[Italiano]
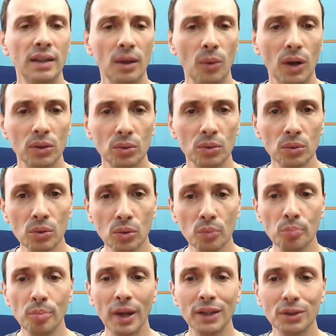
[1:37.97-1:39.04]
da quando un
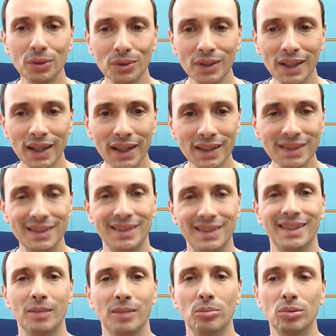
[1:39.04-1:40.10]
gruppetto di
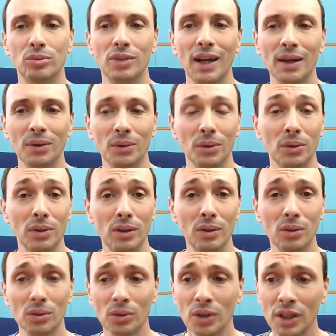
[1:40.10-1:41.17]
ragazzini debuttarono con il
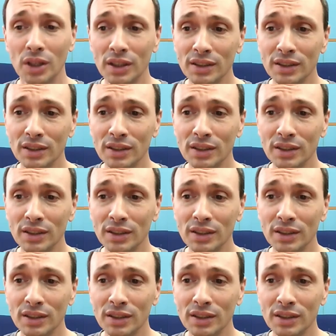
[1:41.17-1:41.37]
loro